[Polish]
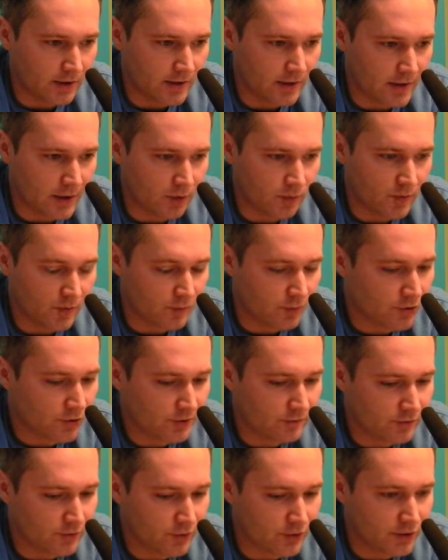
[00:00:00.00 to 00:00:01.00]
nie dał mi
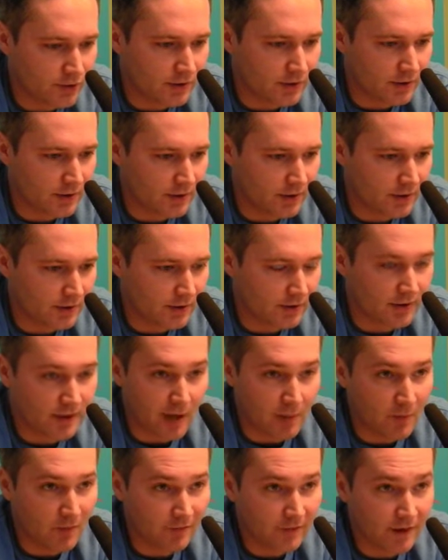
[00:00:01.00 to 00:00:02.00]
możliwości
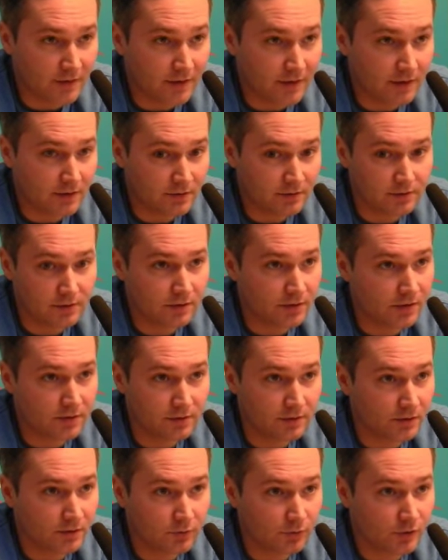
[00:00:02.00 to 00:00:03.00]
hamowania.
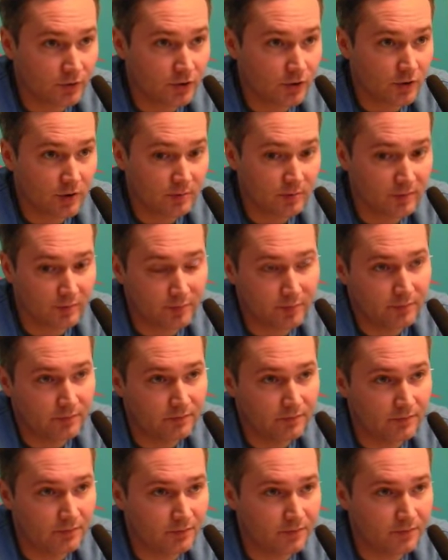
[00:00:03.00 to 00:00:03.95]
Uderzyłem